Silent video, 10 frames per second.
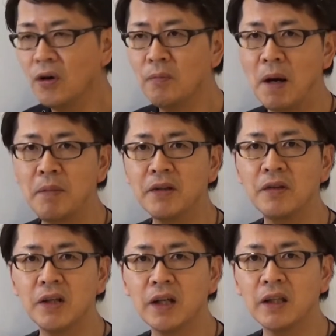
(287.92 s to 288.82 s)
を、まあ、別
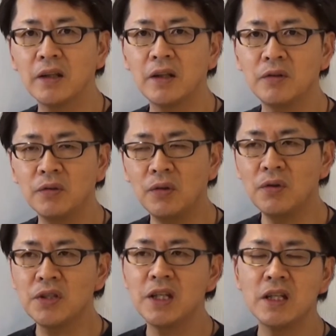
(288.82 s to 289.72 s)
の言い方で言う
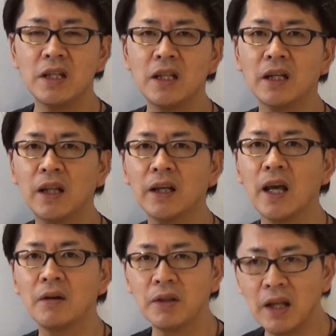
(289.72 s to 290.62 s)
と心理的な
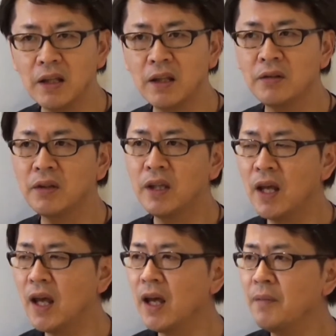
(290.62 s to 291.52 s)
逆転って言っ
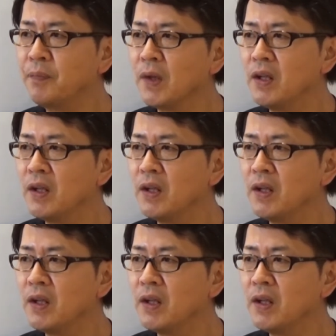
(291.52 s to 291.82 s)
て